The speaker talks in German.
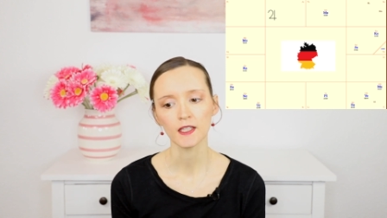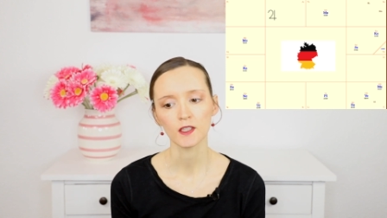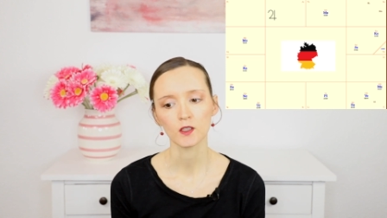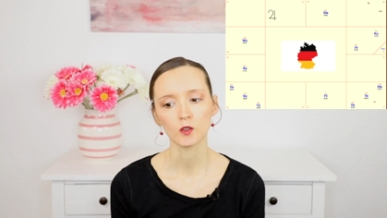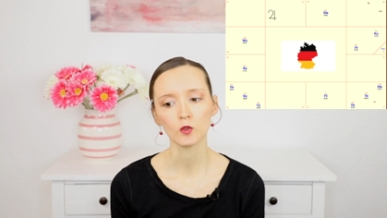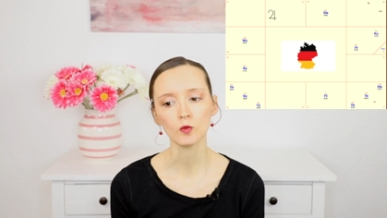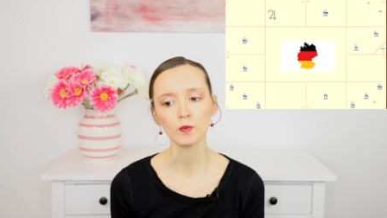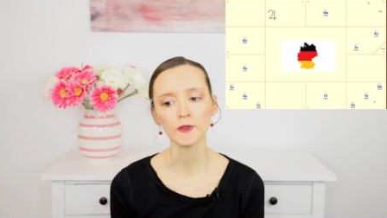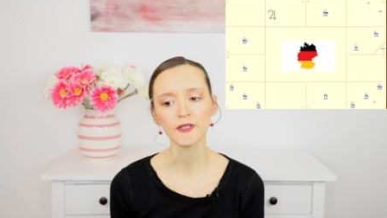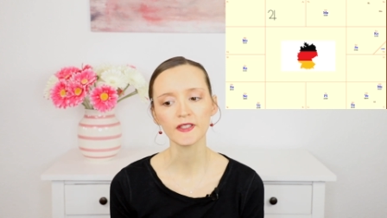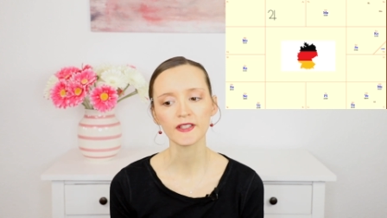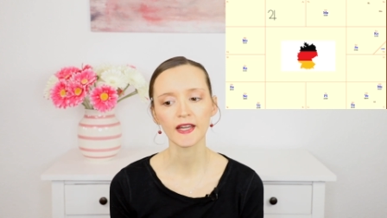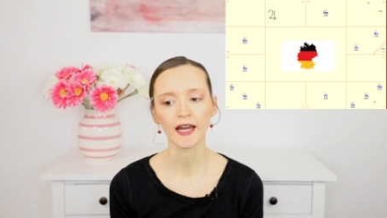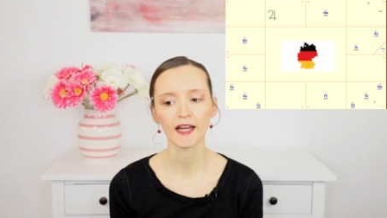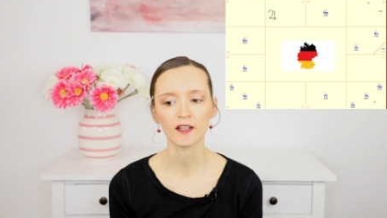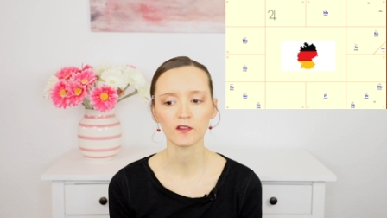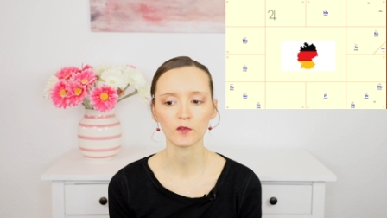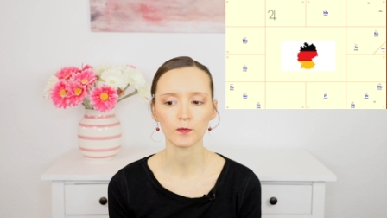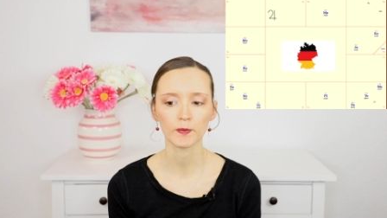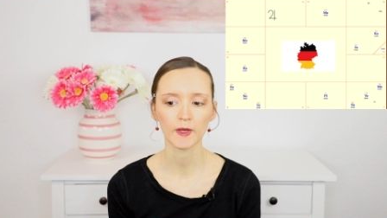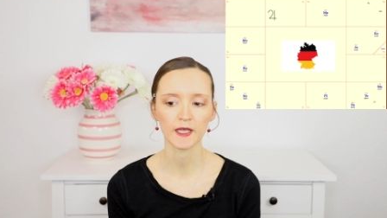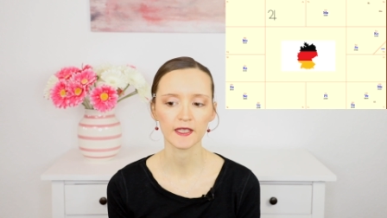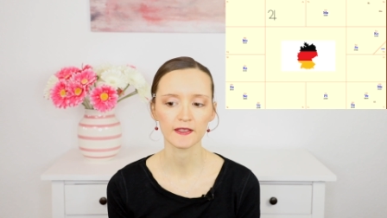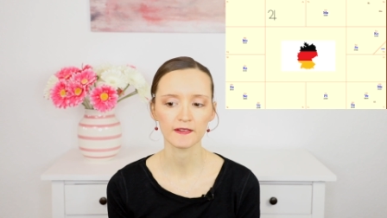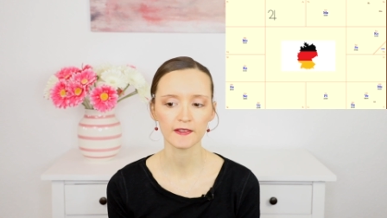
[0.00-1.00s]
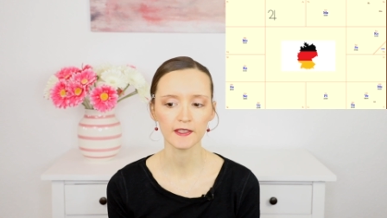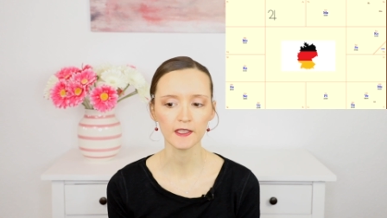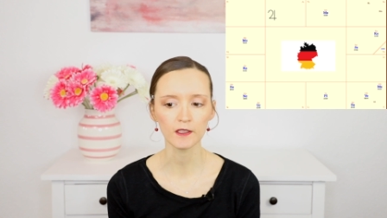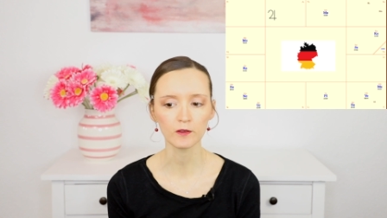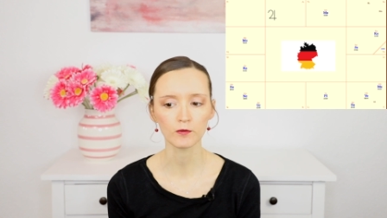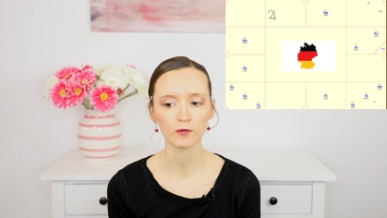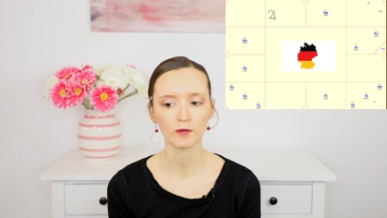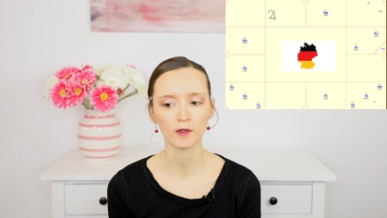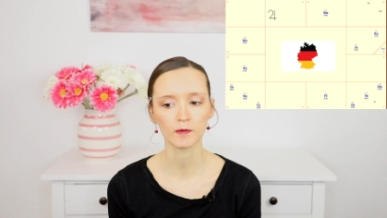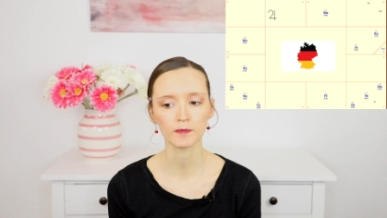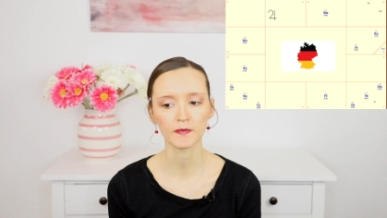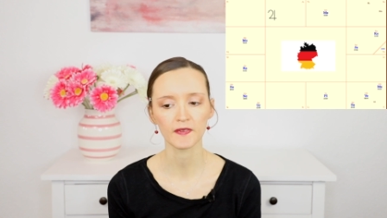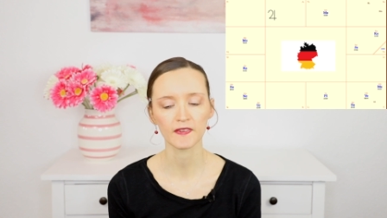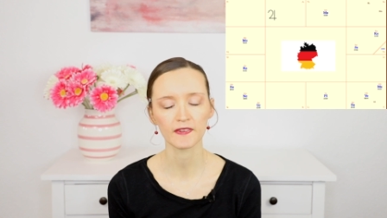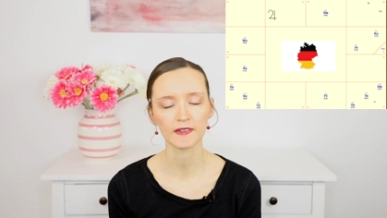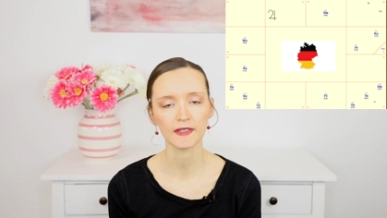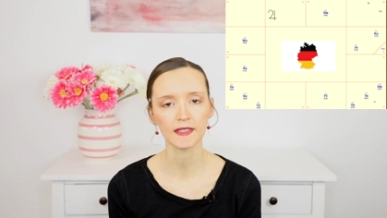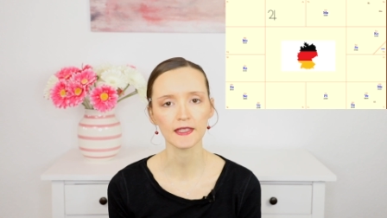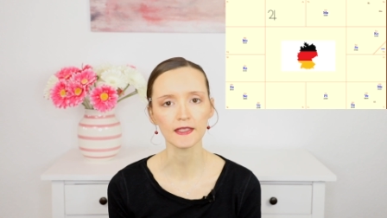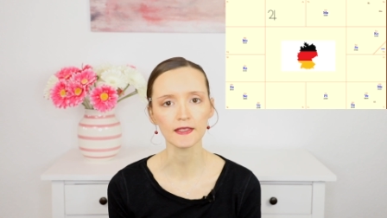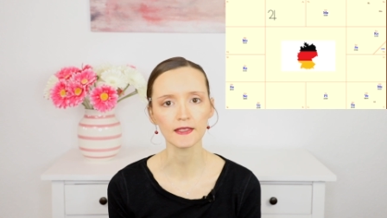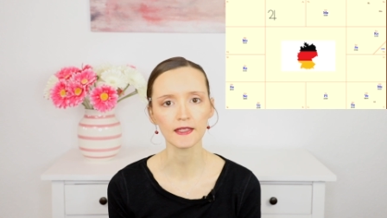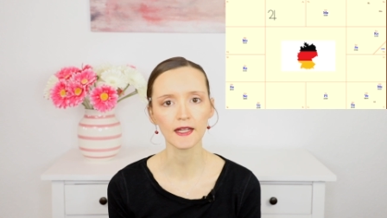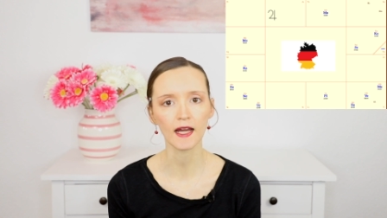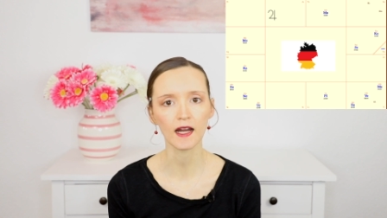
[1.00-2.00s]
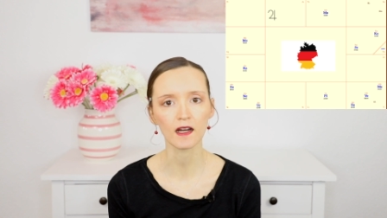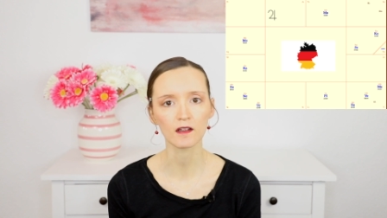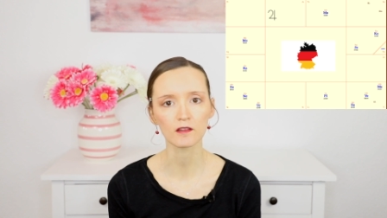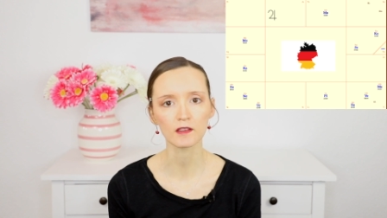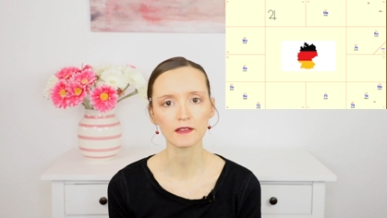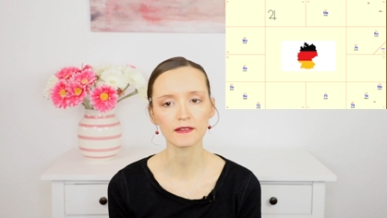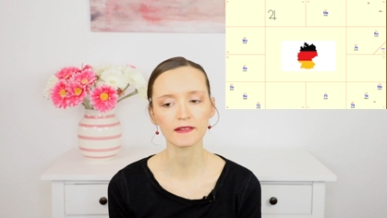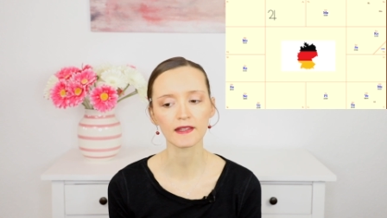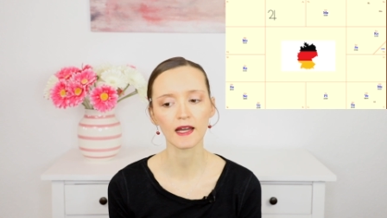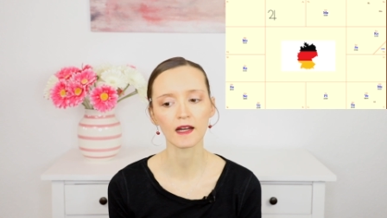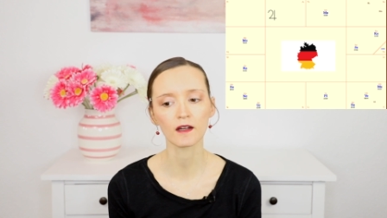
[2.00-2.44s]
Jupiter aspektiert vom zehnten Haus